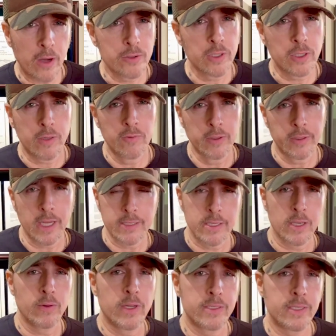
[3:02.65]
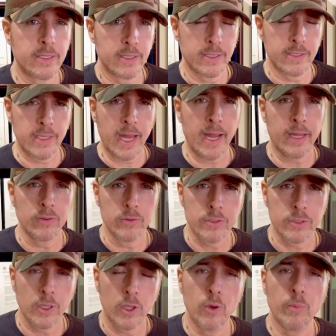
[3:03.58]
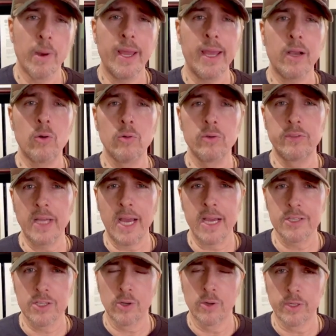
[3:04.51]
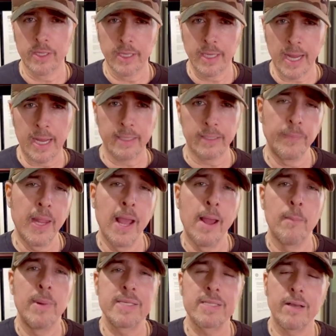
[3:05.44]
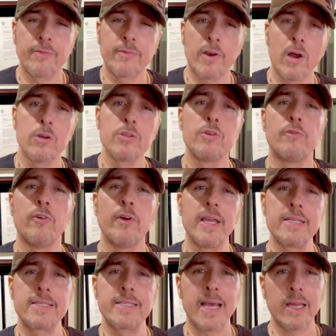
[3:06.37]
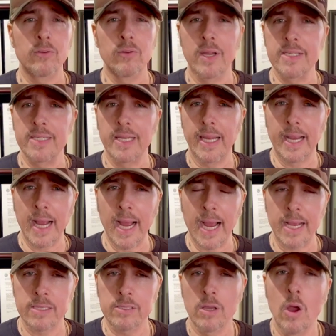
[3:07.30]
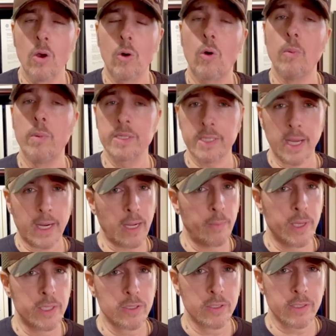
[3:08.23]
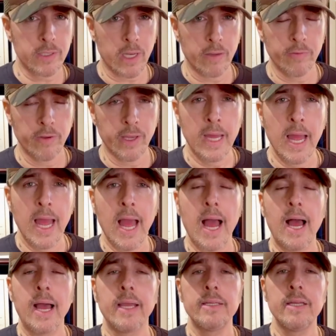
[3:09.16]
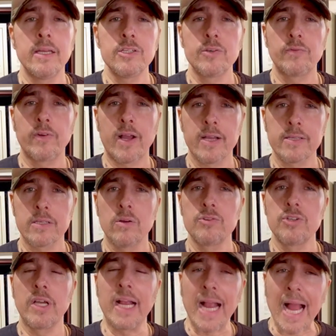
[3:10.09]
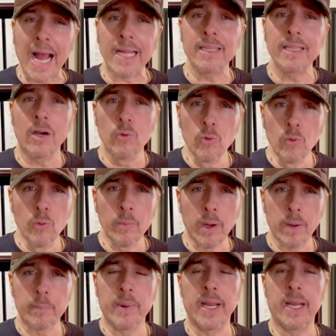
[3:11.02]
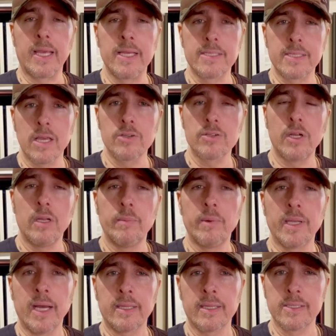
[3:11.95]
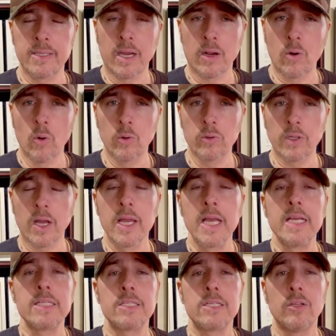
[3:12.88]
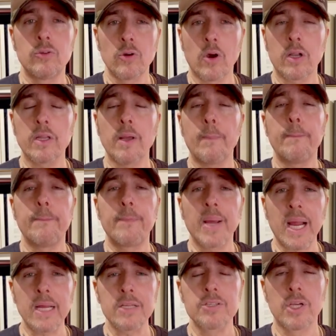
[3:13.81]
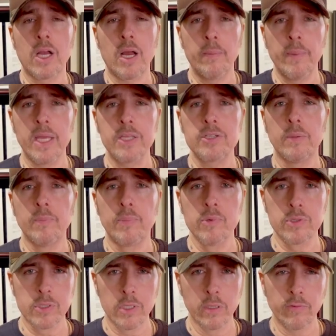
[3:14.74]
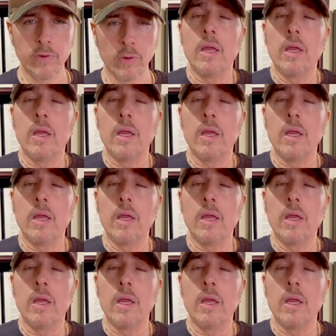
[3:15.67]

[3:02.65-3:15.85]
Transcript: na votação nesses estados e uma recontagem é ordenada, mas a fraude foi em cédulas ilegais, como as que acabei de descrever, a identificação de cada uma para que sejam eliminadas da conta se torna praticamente impossível.